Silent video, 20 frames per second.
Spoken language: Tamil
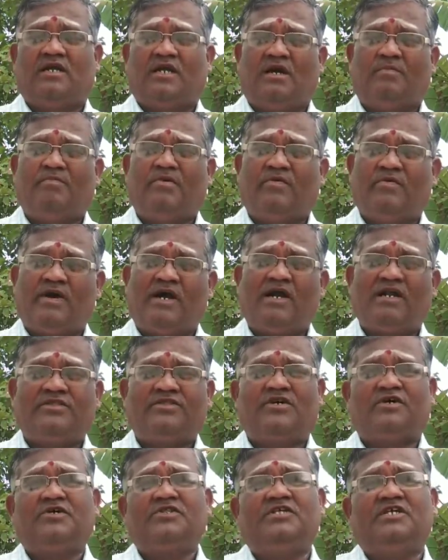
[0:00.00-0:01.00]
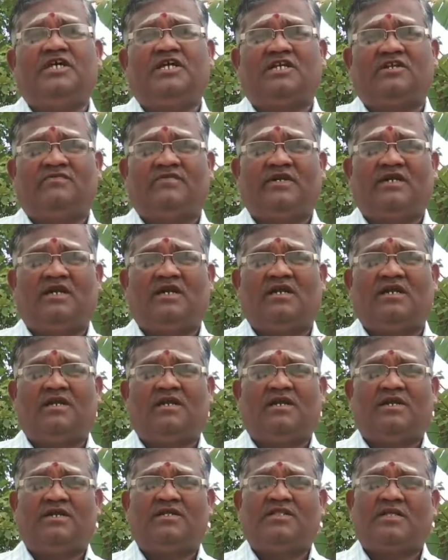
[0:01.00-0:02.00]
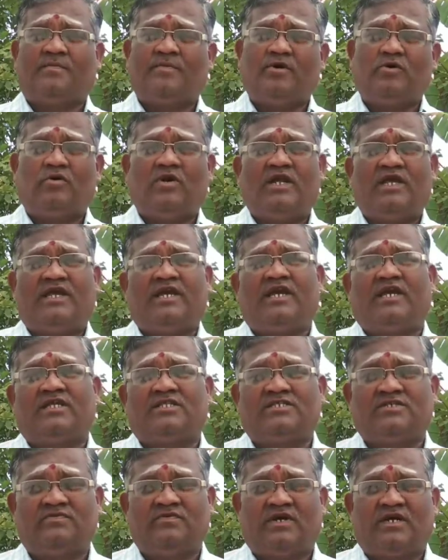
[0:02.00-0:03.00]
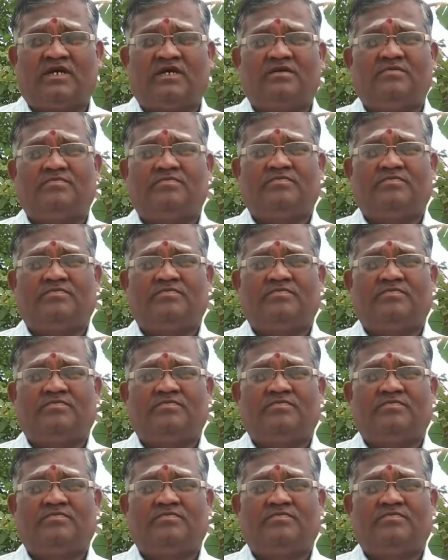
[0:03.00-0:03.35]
நம்ம வாழ தகுதியற்றவர்கள் என்று தமக்குள்ளேயே நினச்சிக்குவாங்க